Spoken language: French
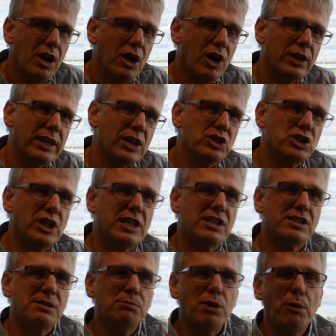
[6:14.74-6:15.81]
Euh, quand j'ai
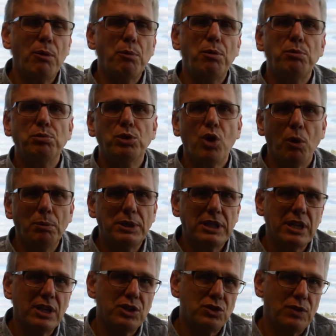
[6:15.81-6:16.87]
des immeubles un peu plus
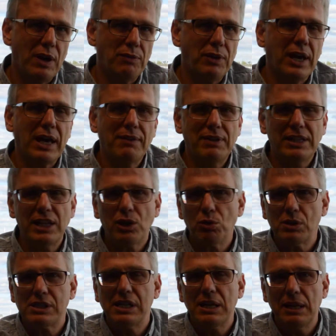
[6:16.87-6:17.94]
compliqués, je fais affaire avec des
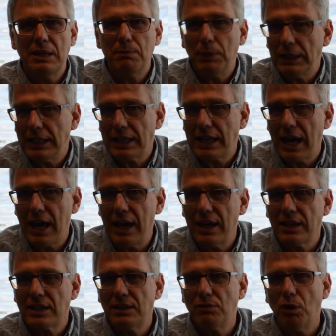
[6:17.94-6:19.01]
courtiers
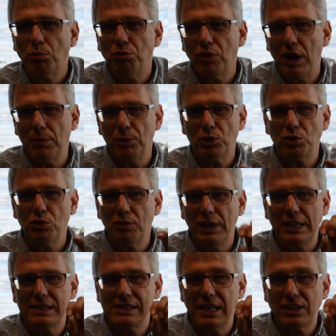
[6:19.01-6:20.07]
hypothécaires qui vont pouvoir me trouver
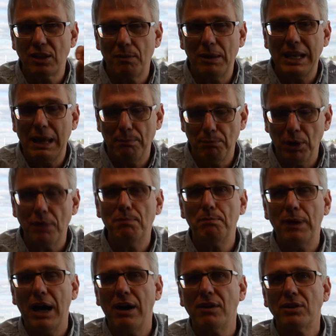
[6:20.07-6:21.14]
exactement la bonne
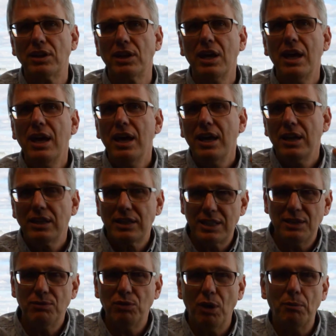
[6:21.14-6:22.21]
banque
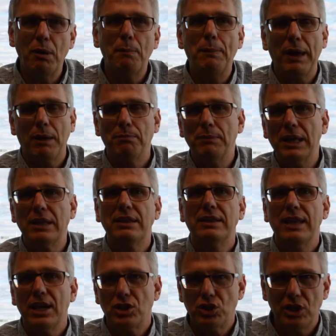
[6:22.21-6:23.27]
qui va me permettre
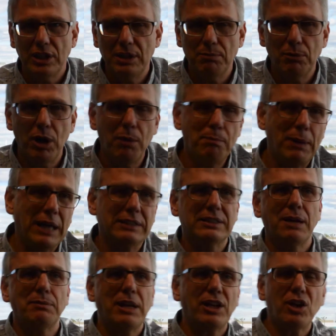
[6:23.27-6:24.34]
d'acheter l'immeuble. Par
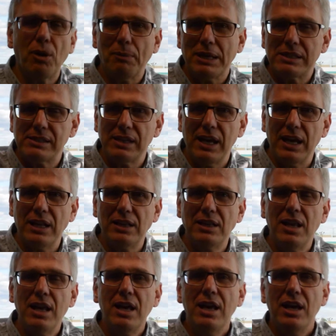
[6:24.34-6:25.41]
exemple, dans le commercial,
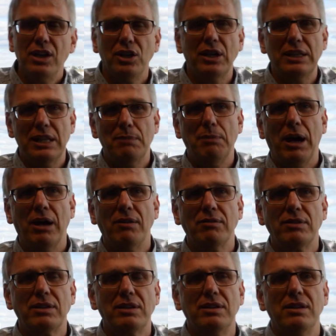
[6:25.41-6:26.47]
il y a des
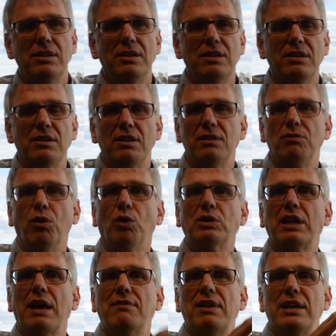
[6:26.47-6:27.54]
banques qui vont
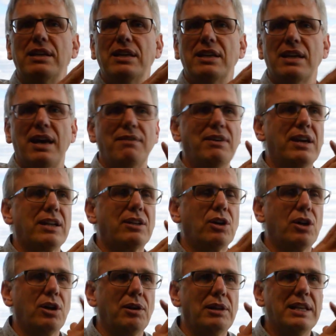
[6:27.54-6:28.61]
travailler avec
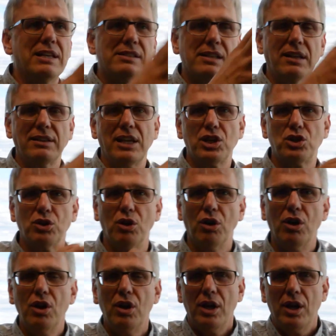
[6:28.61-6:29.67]
euh, les centres d'achat.
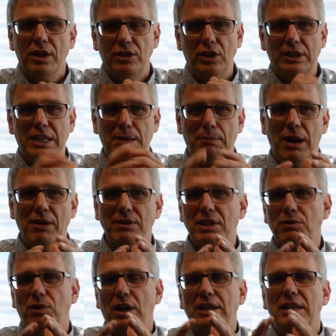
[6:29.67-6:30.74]
Tu as des banques
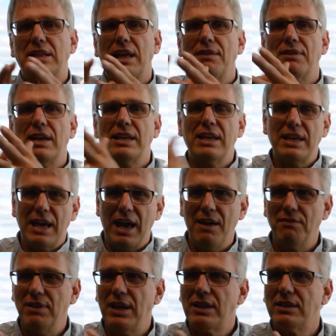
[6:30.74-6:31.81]
qui vont aller travailler
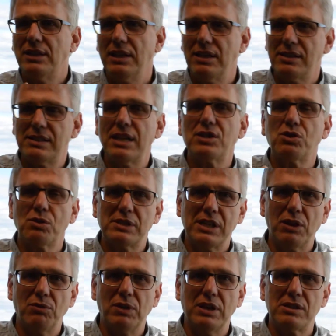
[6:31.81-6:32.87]
avec des
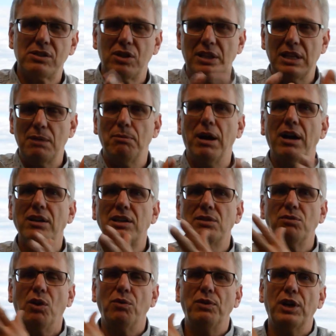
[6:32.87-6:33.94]
stations-service. Tu as des banques qui
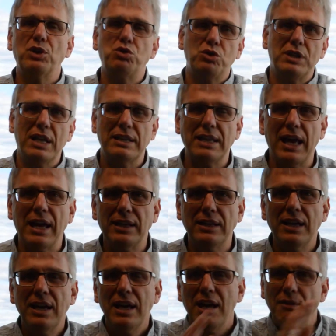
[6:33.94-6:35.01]
vont faire du détail.
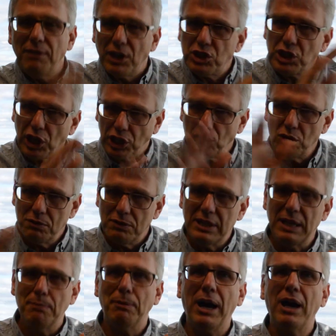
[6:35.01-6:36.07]
Fait chacune
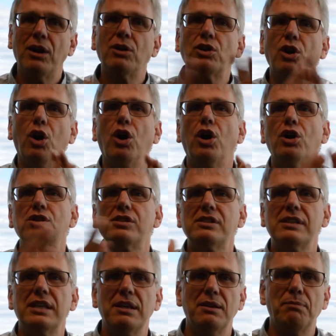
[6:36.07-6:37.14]
des banques a
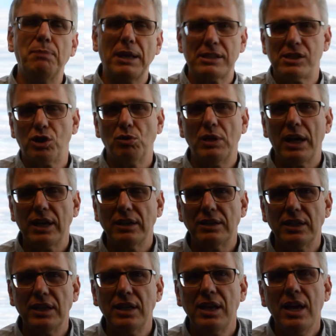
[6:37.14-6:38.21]
ses
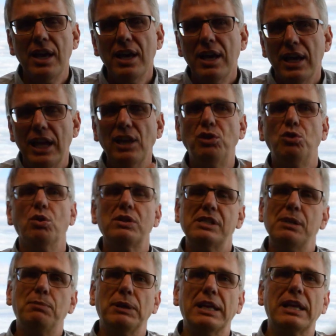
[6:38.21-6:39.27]
particularités. Et le
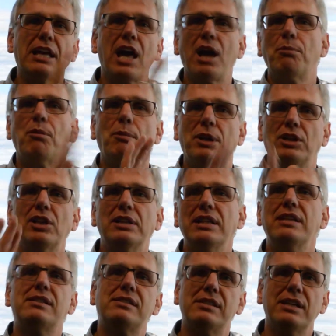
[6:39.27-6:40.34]
courtier hypothécaire, à un moment
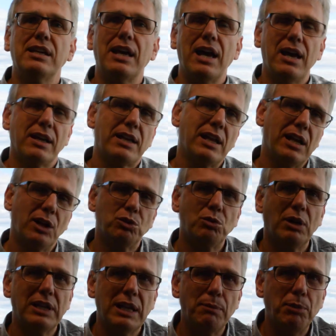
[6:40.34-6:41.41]
donné, sait à quel
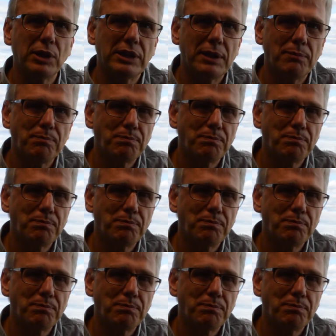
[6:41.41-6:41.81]
endroit de l'apporter.